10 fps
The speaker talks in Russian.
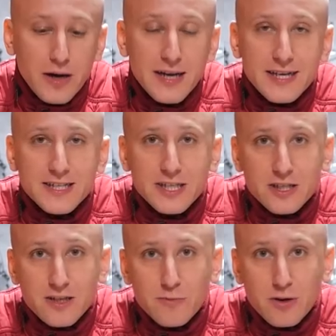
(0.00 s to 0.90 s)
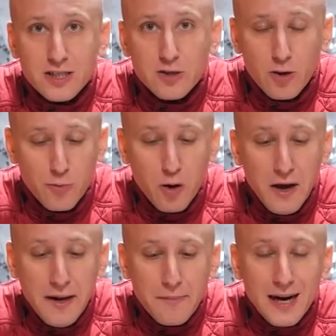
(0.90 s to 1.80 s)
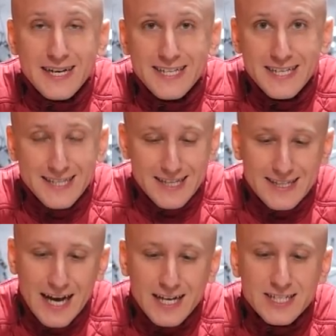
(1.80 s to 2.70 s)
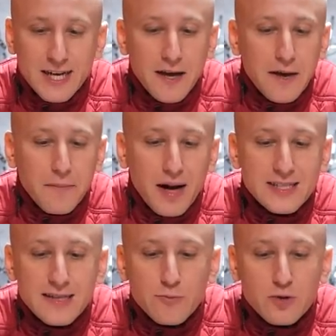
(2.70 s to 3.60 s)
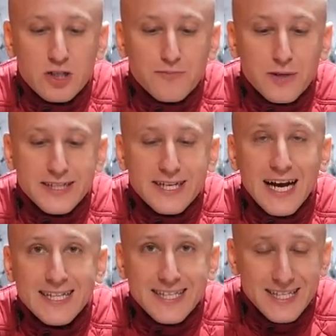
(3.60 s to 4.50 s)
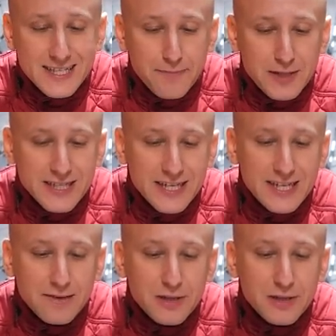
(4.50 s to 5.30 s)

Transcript: по электрическому разъему магнита. Также масло может протекать из-за потери